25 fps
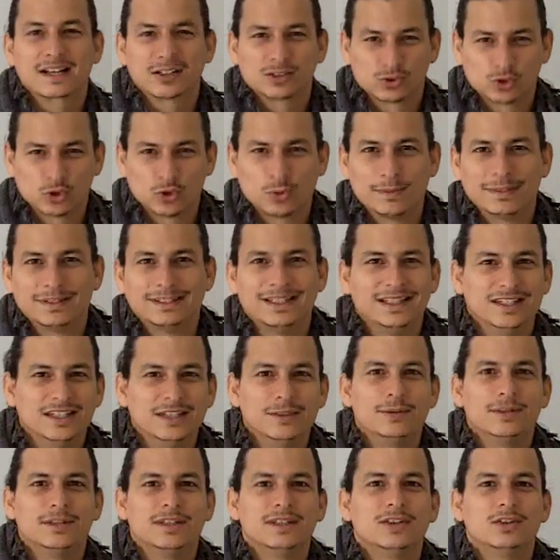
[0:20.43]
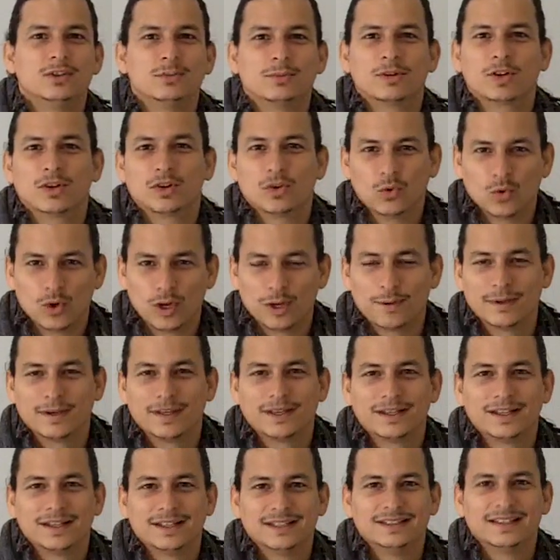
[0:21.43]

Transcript: resumen del DVD número 9